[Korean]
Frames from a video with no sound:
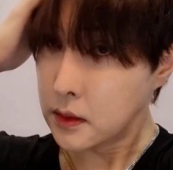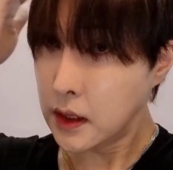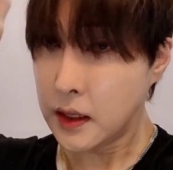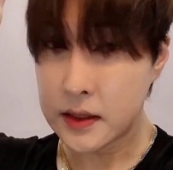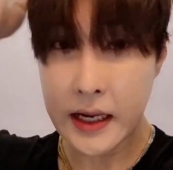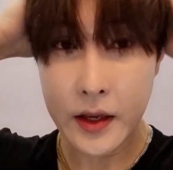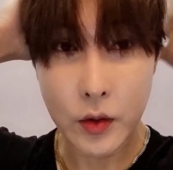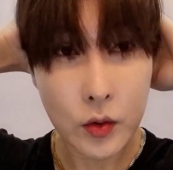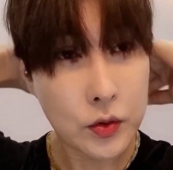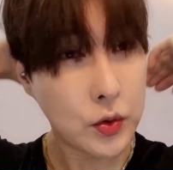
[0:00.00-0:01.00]
자,
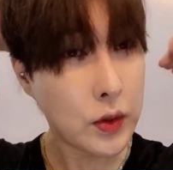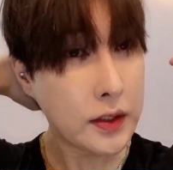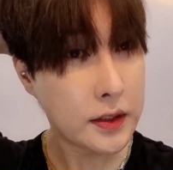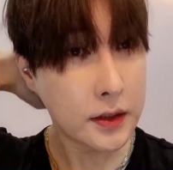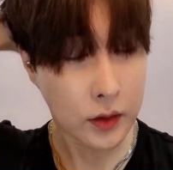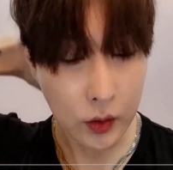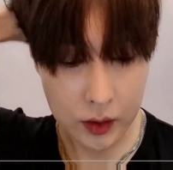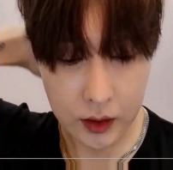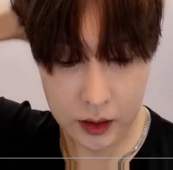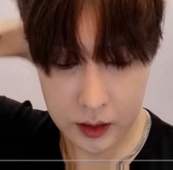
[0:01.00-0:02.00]
자연 건조가 지금
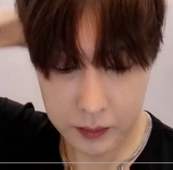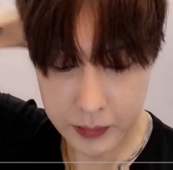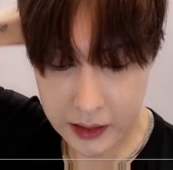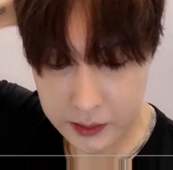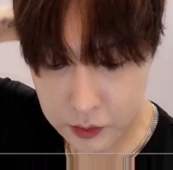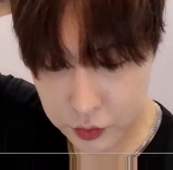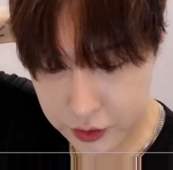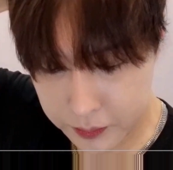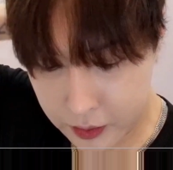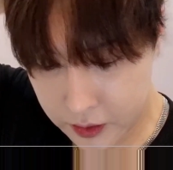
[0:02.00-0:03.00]
거의 8,
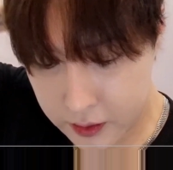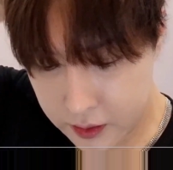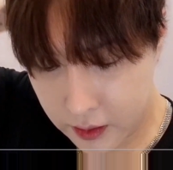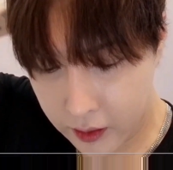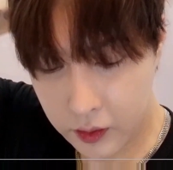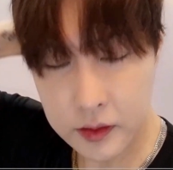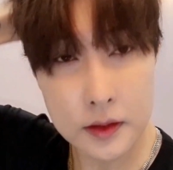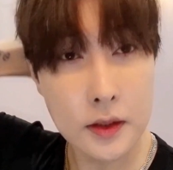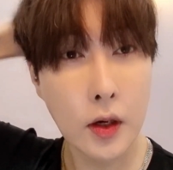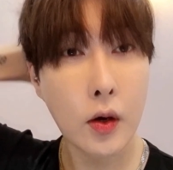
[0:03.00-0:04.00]
90%
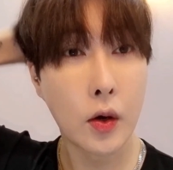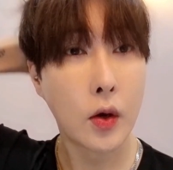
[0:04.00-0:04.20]
됐거든요.